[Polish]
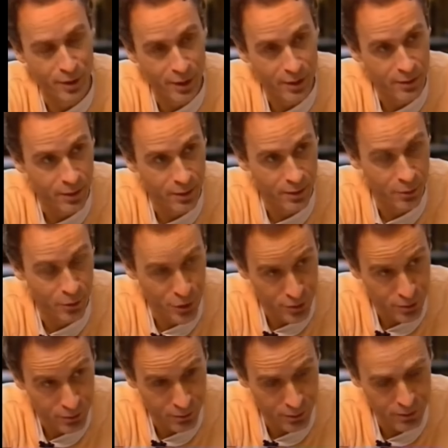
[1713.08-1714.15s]
chociaż byliśmy
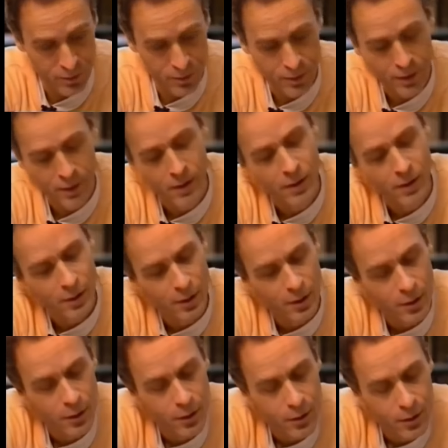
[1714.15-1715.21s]
bardzo bogobojną
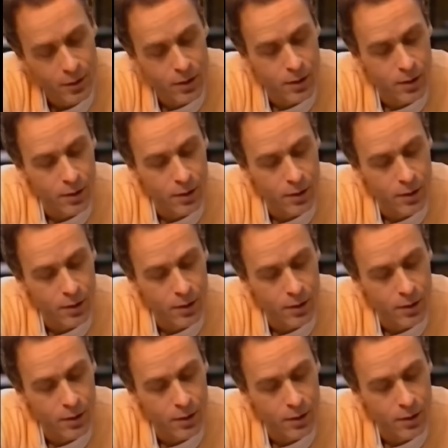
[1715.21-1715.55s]
rodziną,